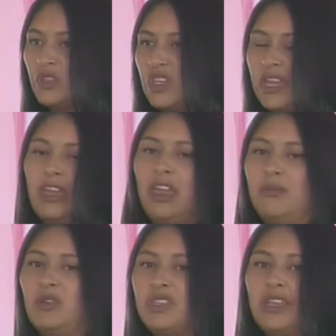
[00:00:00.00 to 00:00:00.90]
y que
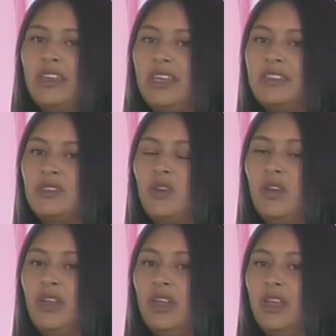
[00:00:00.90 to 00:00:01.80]
quedemos en Cristo,
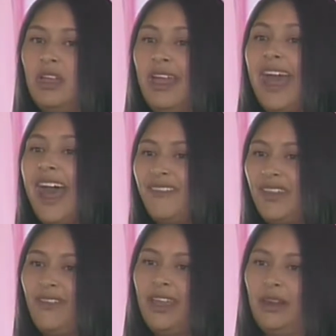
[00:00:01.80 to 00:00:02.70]
a
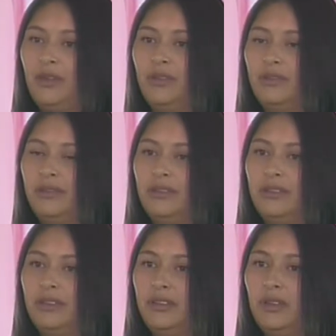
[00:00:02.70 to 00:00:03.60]
vivirlo.
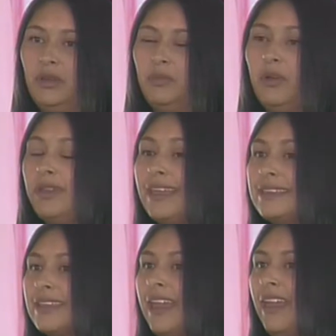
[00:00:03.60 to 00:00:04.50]
Porque es
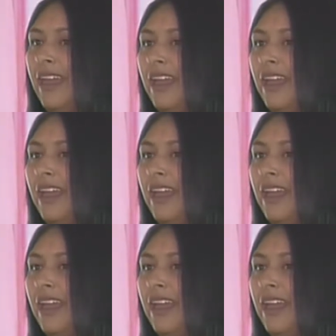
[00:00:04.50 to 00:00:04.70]
que